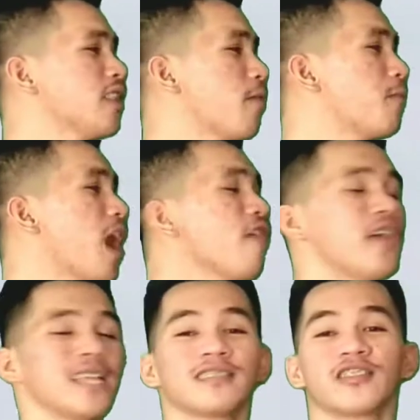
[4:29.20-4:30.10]
The
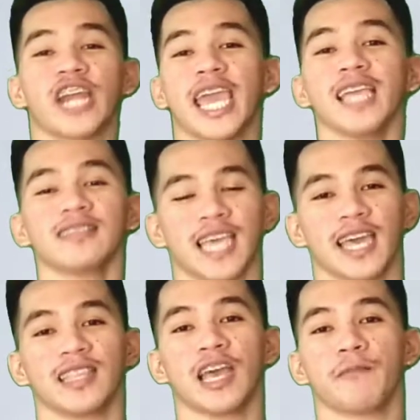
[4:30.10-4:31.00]
province
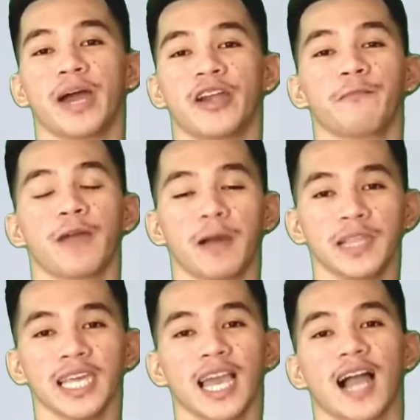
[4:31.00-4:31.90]
created by Republic